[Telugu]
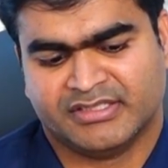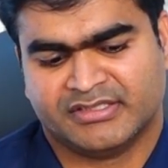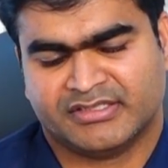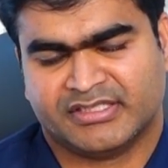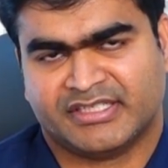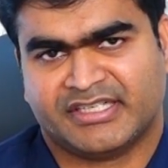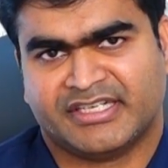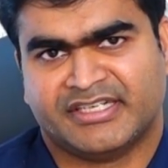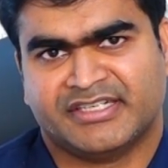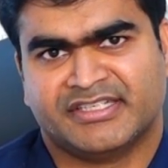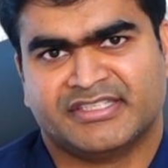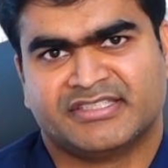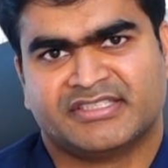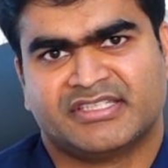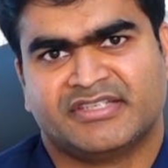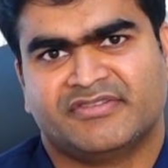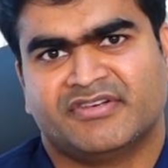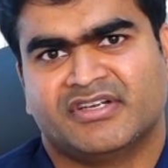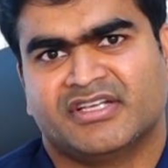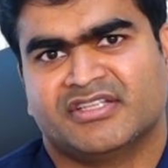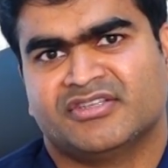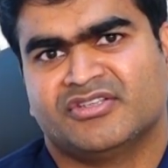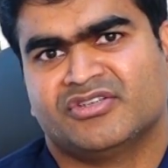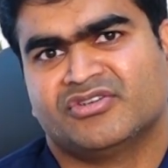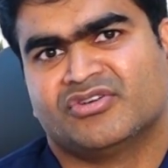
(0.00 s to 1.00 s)
సార్ ఇండస్ట్రీ
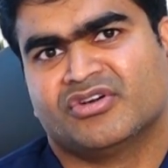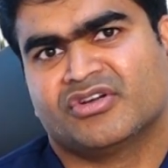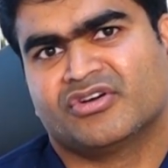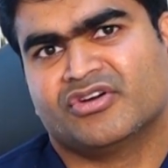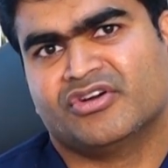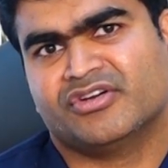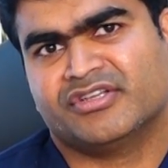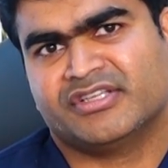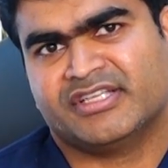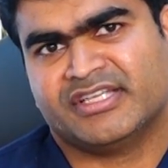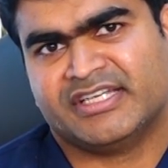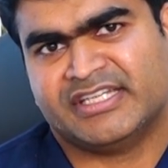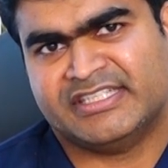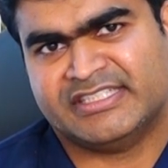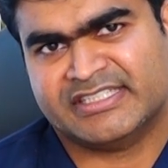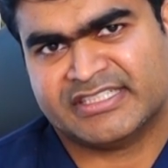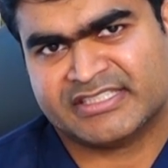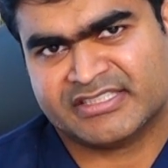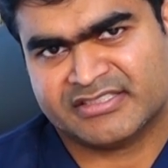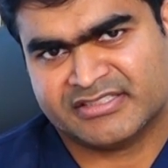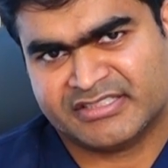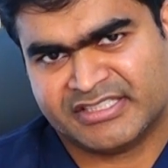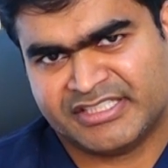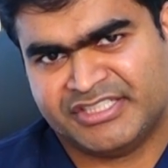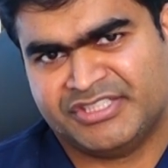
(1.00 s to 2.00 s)
వాళ్ళందరూ కూడా గ్లుటథైన్
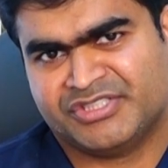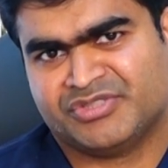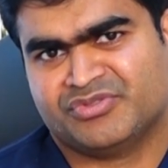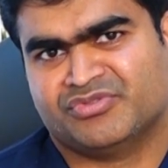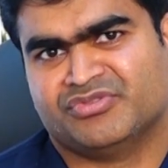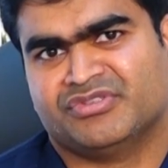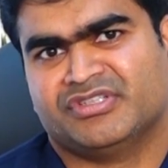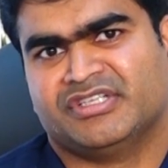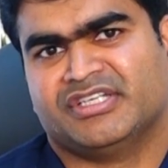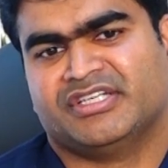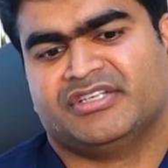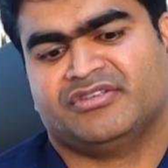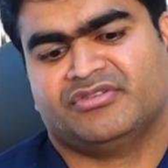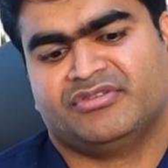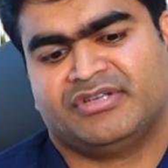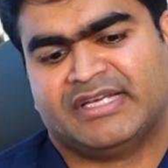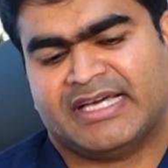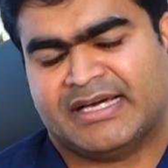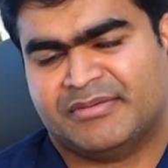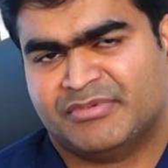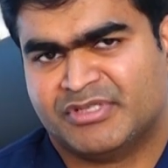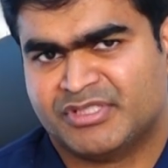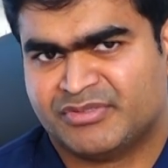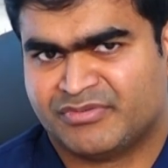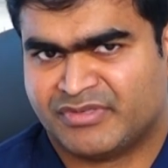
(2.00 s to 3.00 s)
ఇంజెక్షన్ చేయించుకుంటున్నారు
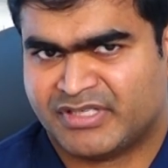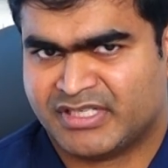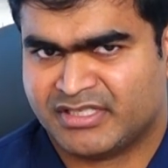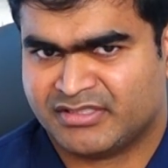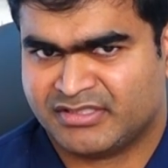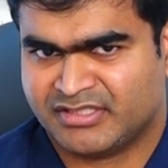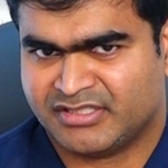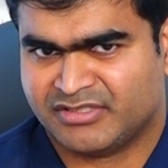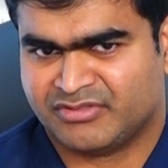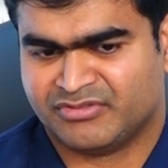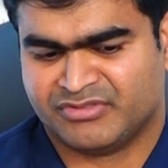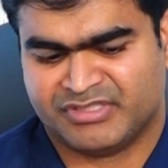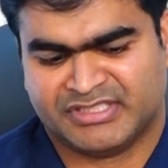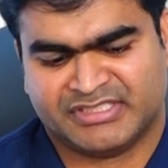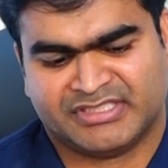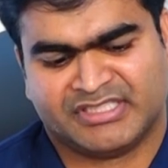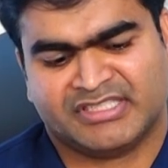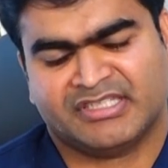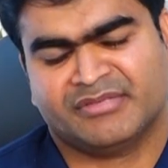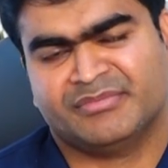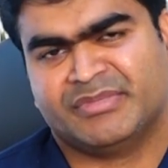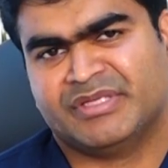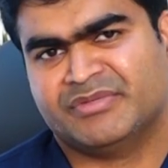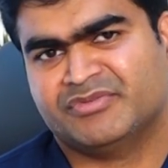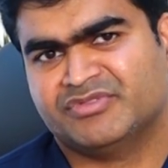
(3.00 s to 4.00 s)
టాబ్లెట్స్ వాడుతున్నారు
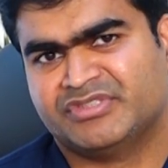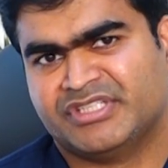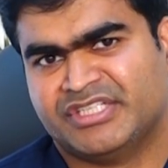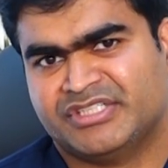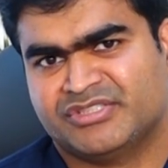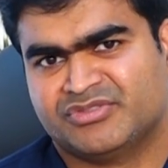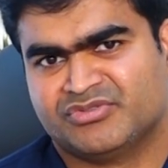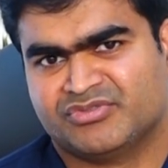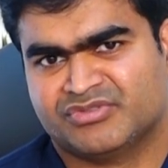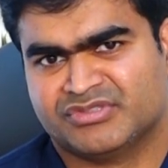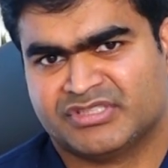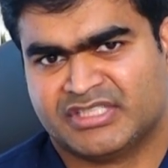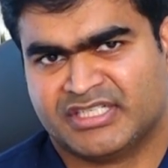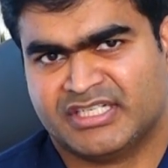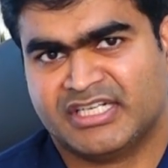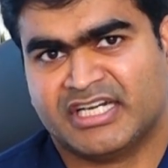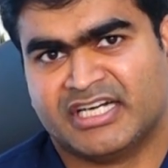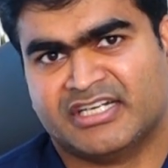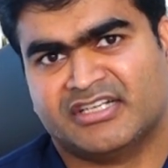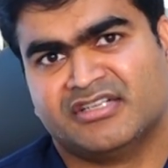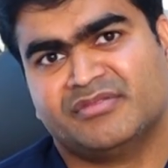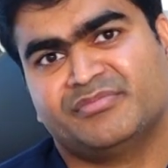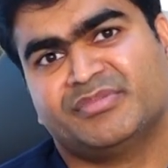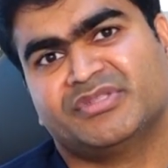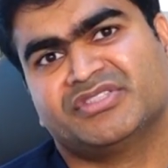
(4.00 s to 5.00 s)
నిజంగా మేము చేయించుకోవచ్చు అంటే
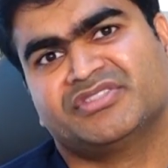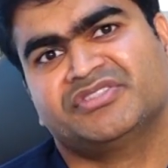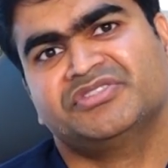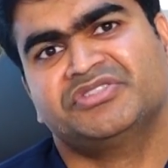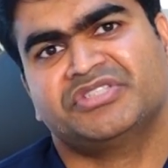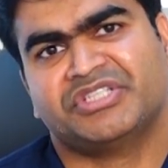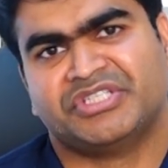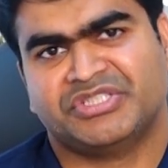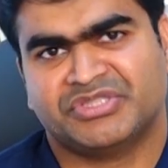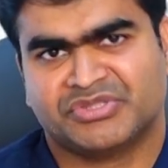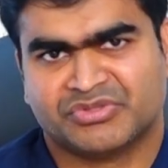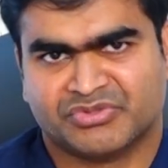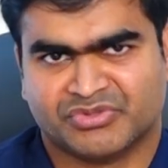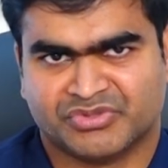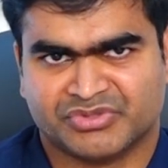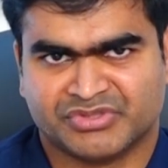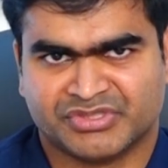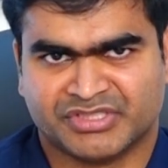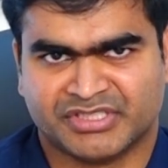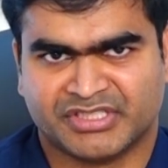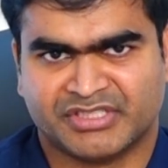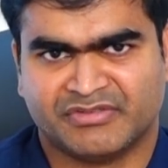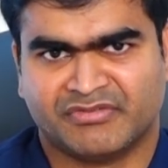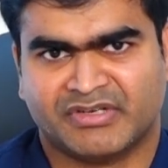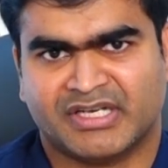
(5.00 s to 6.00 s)
హండ్రెడ్ పర్సెంట్ చేయించుకోవచ్చు
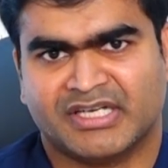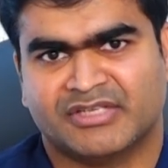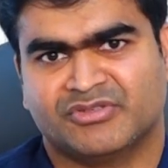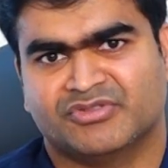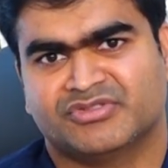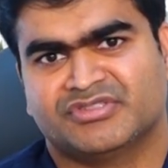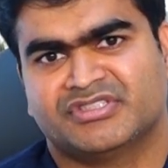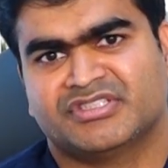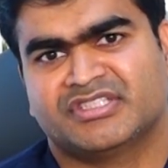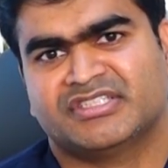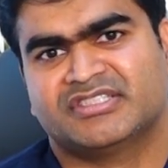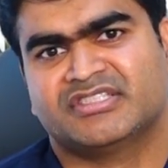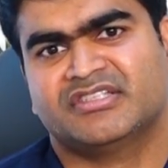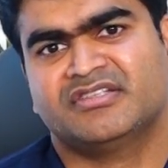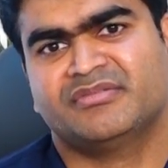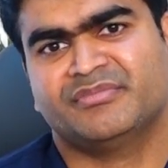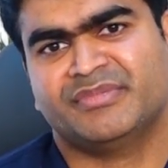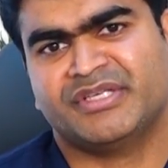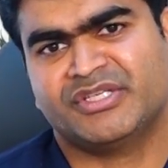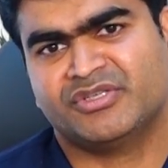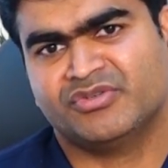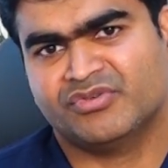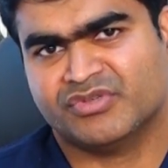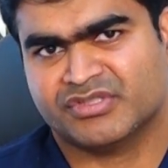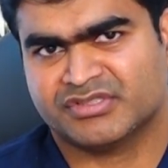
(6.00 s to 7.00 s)
అండి వాళ్ళకి వచ్చిన రిజల్ట్
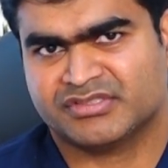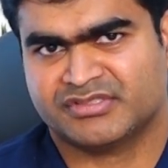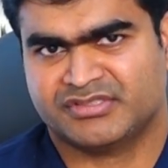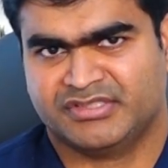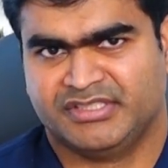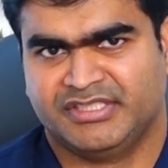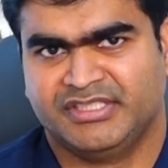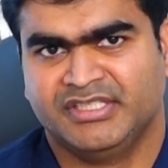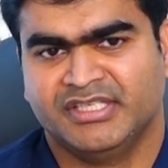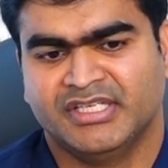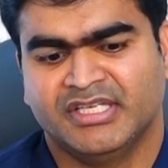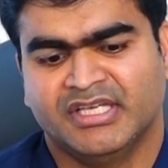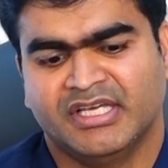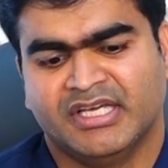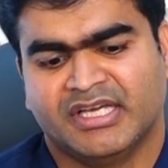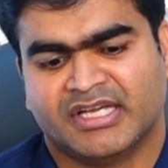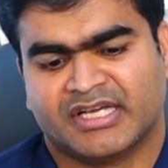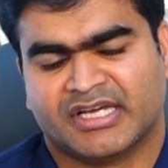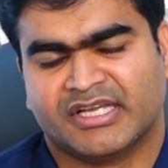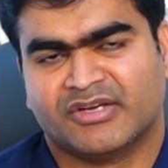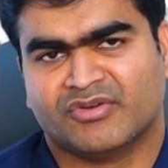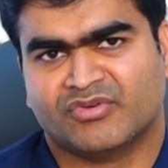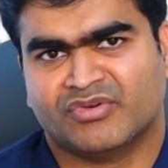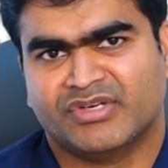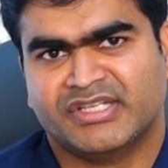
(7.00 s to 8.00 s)
మీకు వస్తుంది
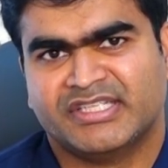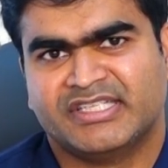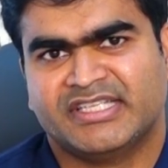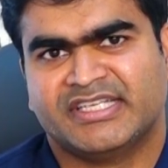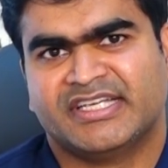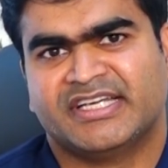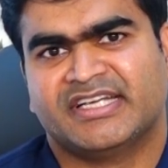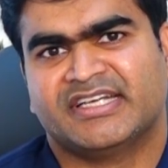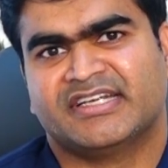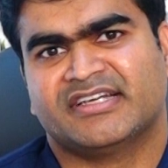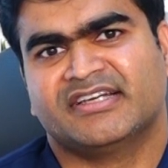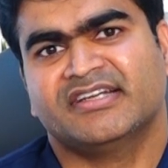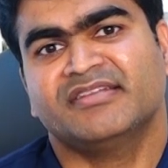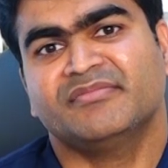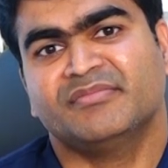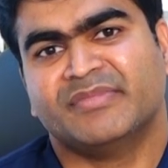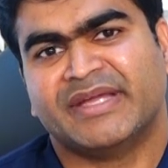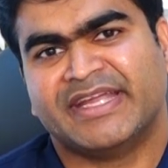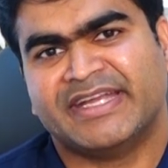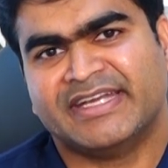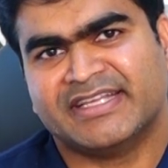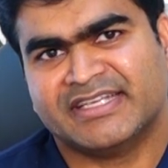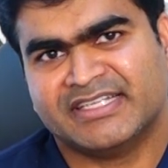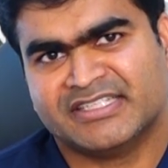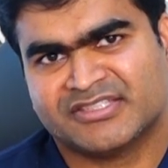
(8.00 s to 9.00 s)
కానీ ఓన్లీ థింగ్ ఏంటంటే
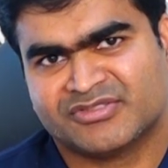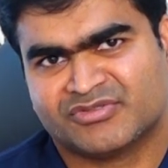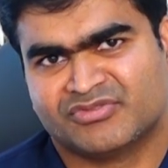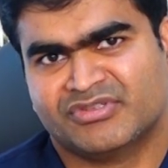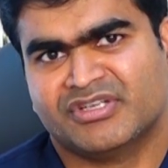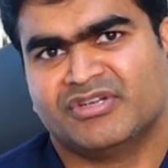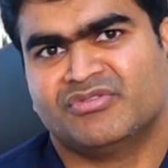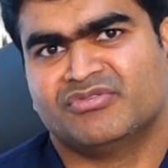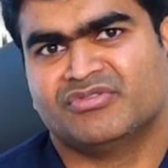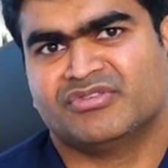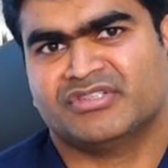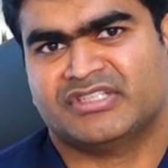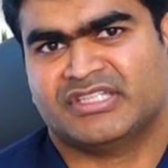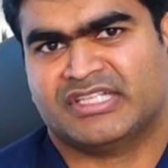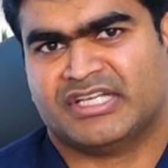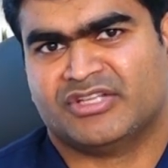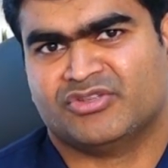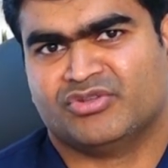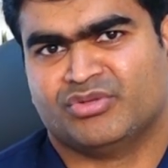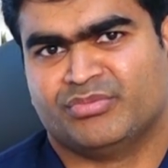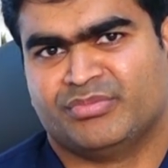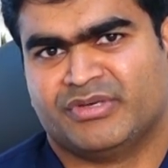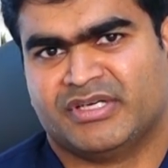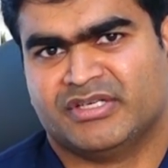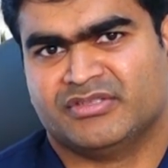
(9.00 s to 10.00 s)
మెయింటెనెన్స్ కూడా ఉంటుంది
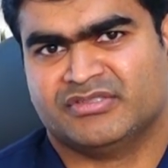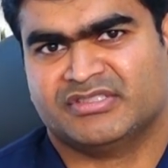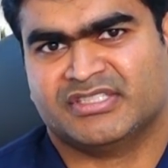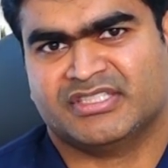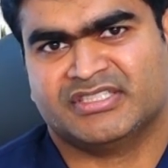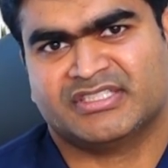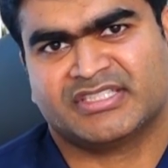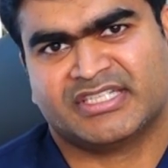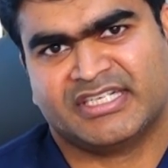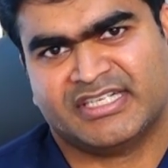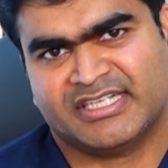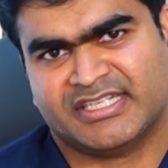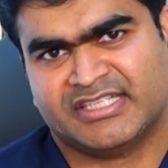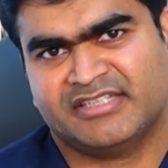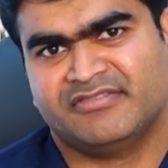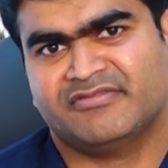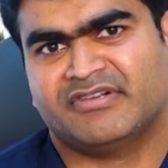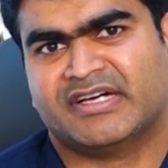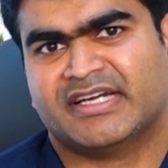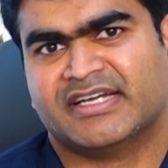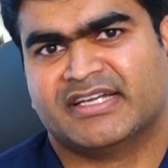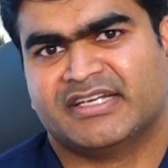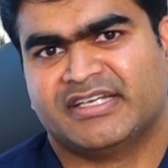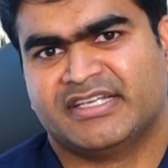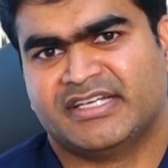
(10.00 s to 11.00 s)
దాంతోపాటు సన్ స్క్రీన్ అది
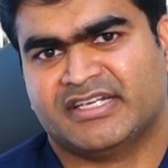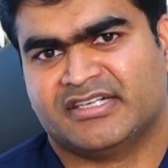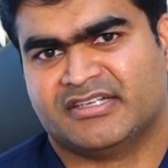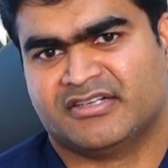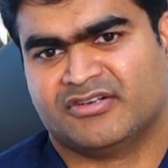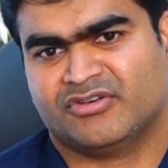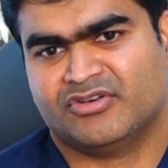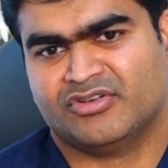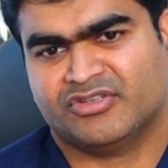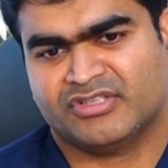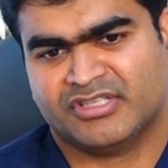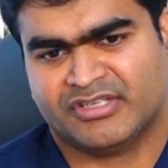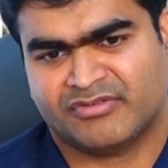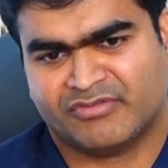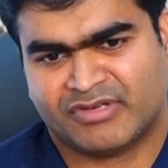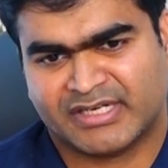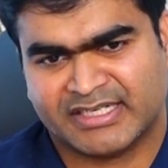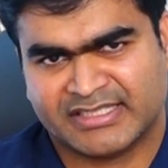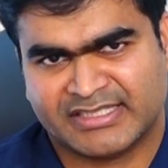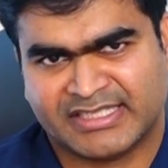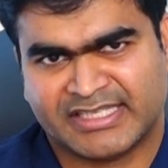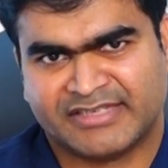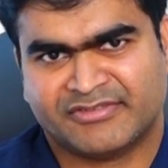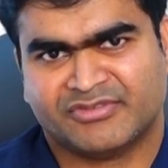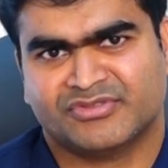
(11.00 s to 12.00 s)
వాడండి అంటే గ్లుటథైన్
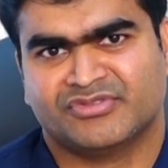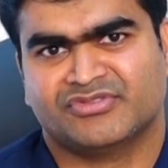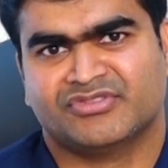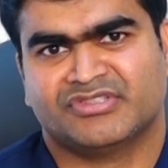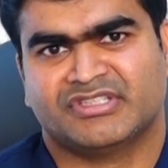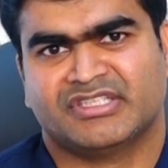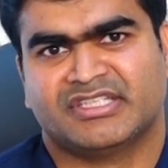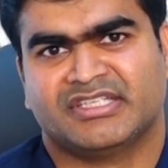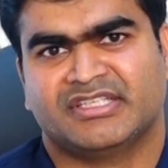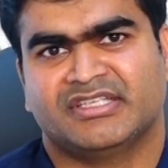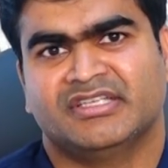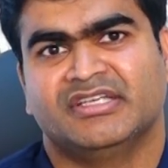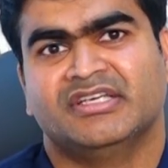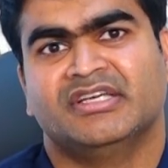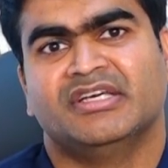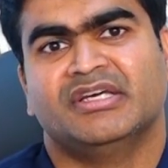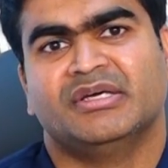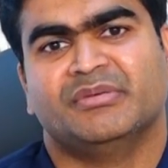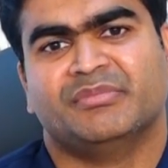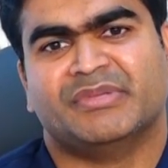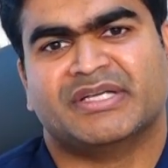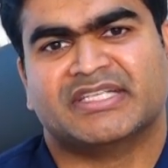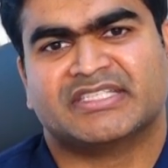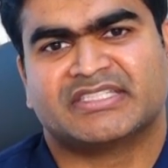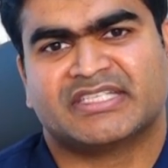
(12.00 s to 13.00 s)
వాడితే ఏమవుతుంది
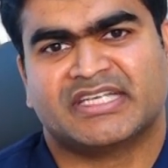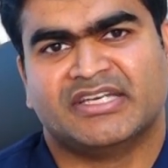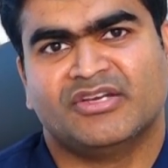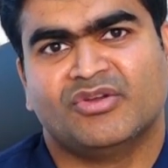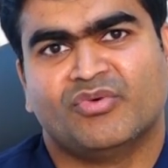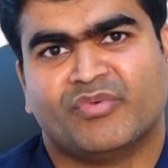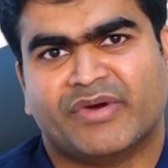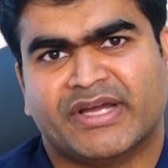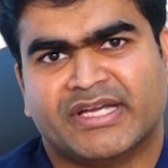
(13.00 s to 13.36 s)
మన స్కిన్లో